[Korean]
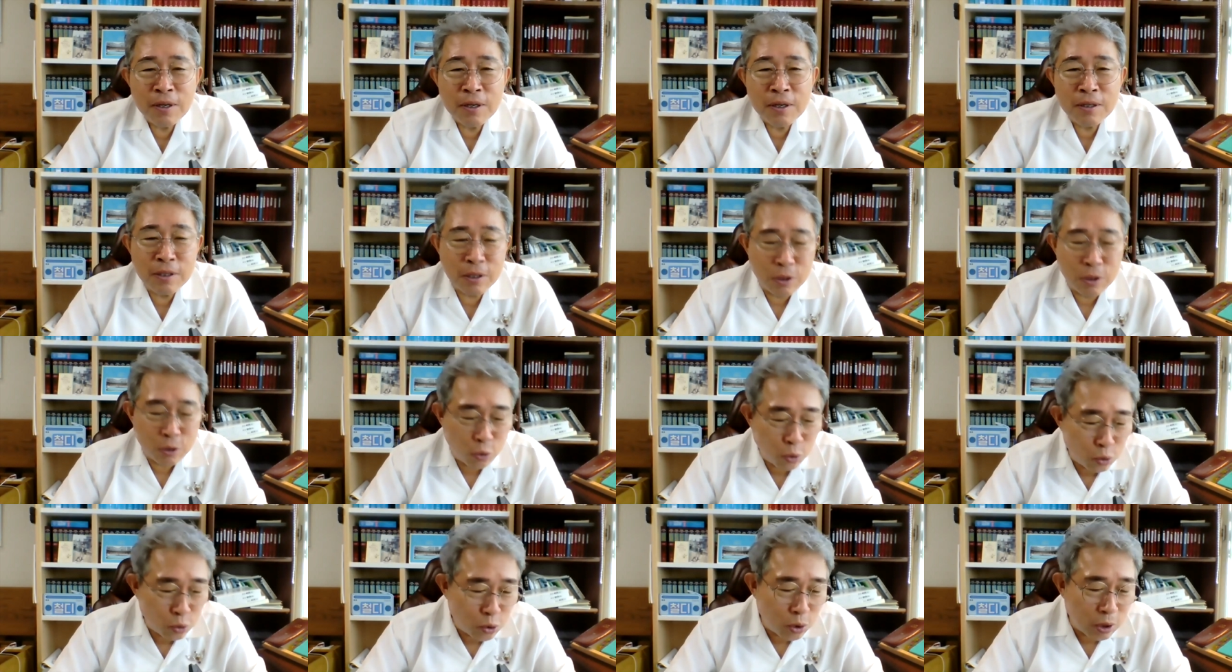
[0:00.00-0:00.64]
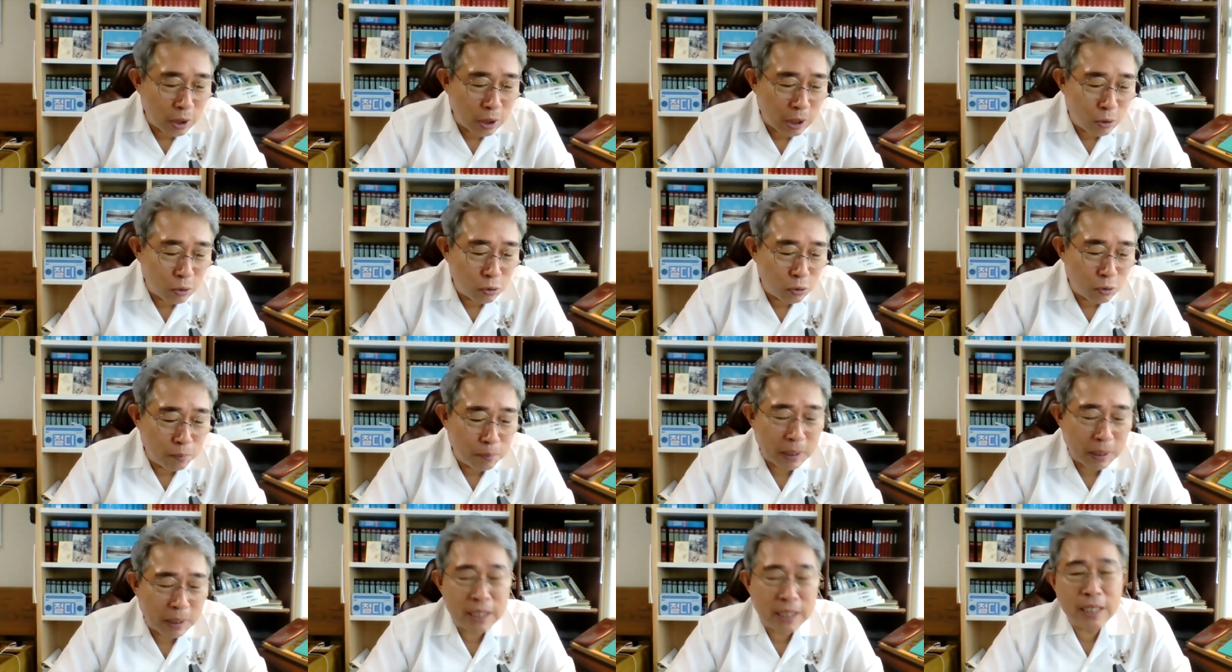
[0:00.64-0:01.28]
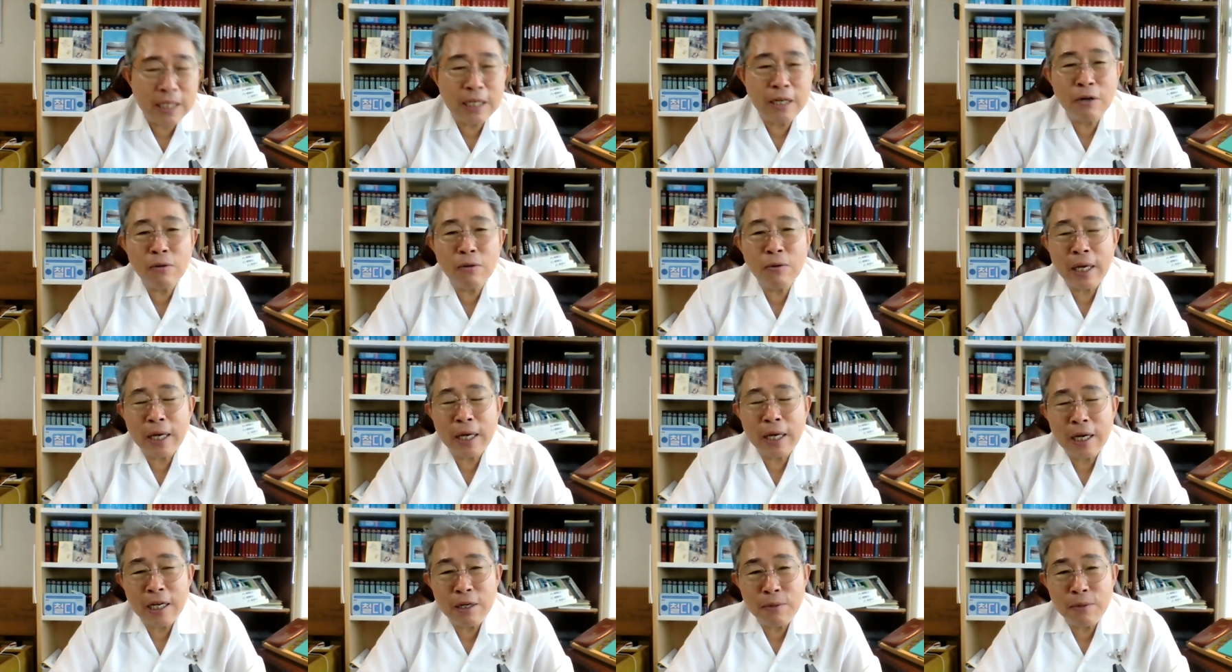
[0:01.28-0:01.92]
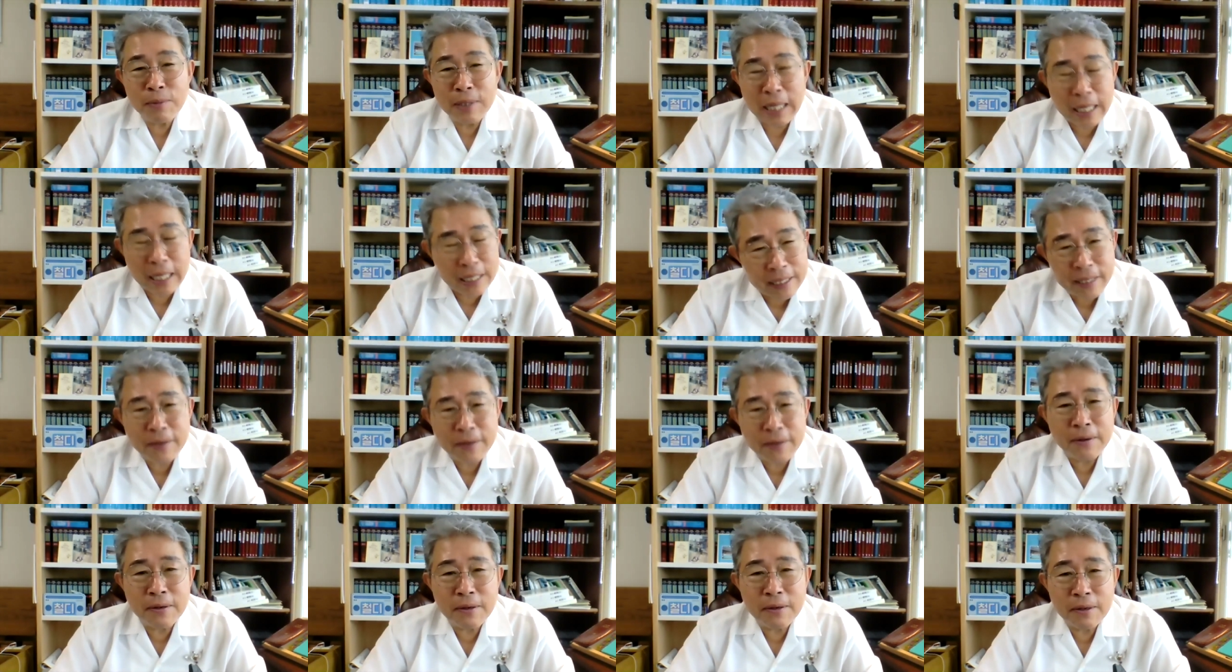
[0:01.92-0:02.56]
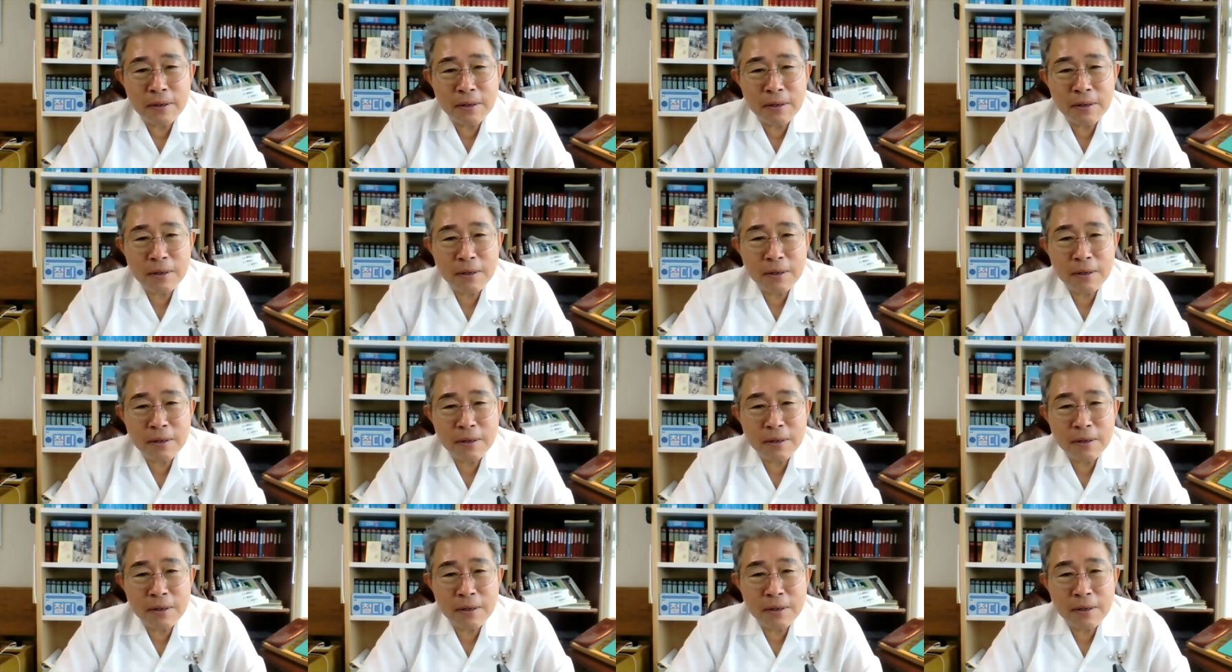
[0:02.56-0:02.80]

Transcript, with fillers: 근데 도전하고 또 배팅하고 헷갈리면 안 돼요.